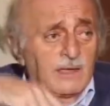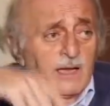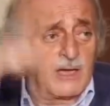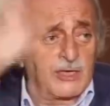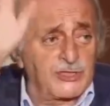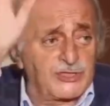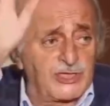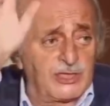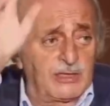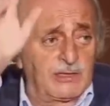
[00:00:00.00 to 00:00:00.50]

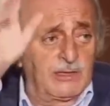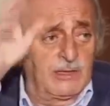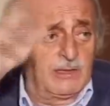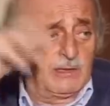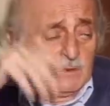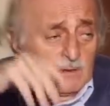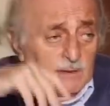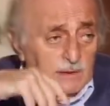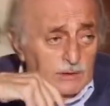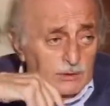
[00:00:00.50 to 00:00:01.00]
يطلع
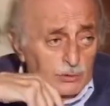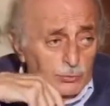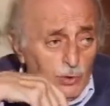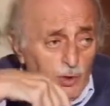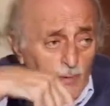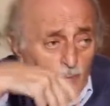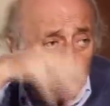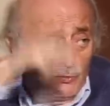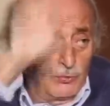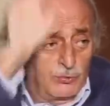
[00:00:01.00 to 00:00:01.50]
الجنه
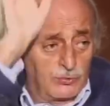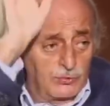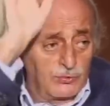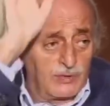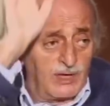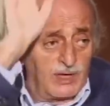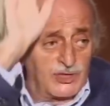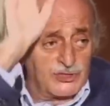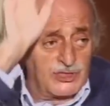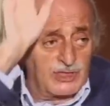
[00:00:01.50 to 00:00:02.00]
روح موت
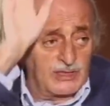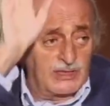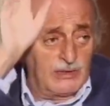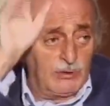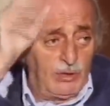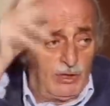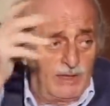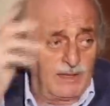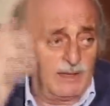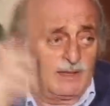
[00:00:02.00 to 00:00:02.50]
طلع
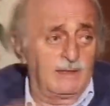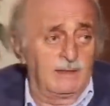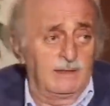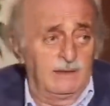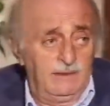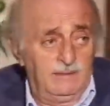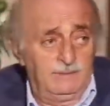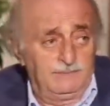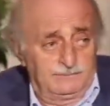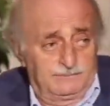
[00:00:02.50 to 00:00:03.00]
الجنه وحل
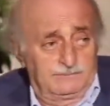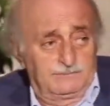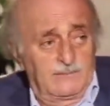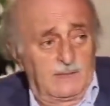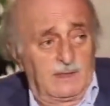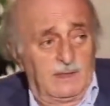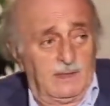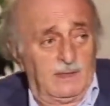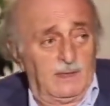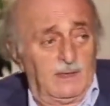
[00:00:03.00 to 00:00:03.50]
عنا
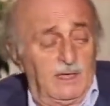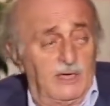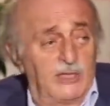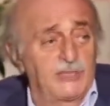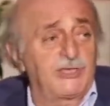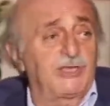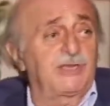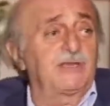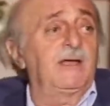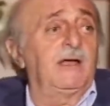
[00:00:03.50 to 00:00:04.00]

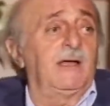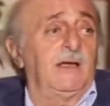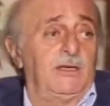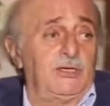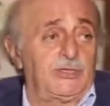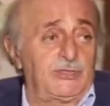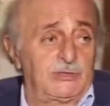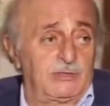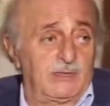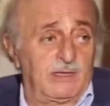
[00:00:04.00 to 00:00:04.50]
اجت
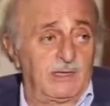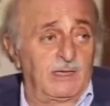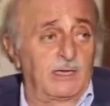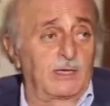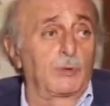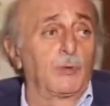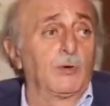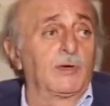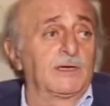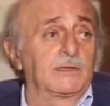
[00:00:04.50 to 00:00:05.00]
داعش
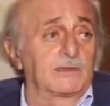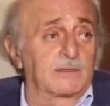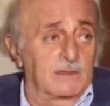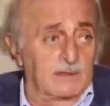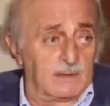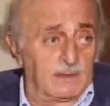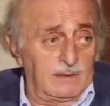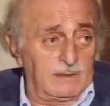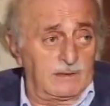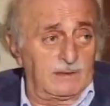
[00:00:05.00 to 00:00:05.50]
خلقوها
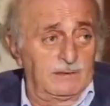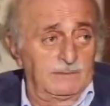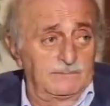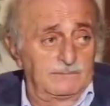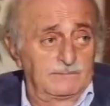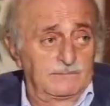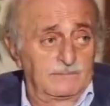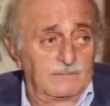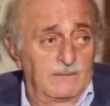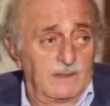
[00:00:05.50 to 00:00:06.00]
الاتراك
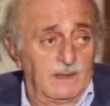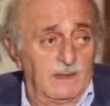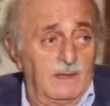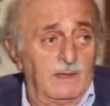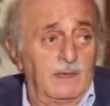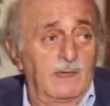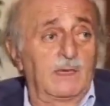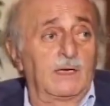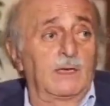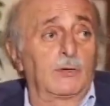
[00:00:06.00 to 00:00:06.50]

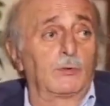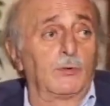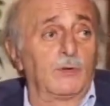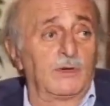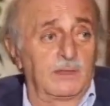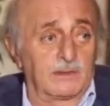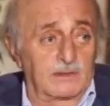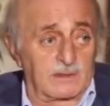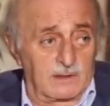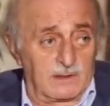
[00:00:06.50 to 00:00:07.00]

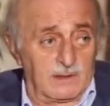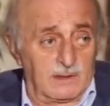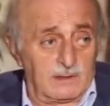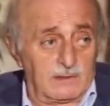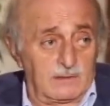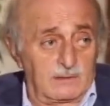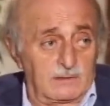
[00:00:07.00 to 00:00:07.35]
خلقوها الاتراك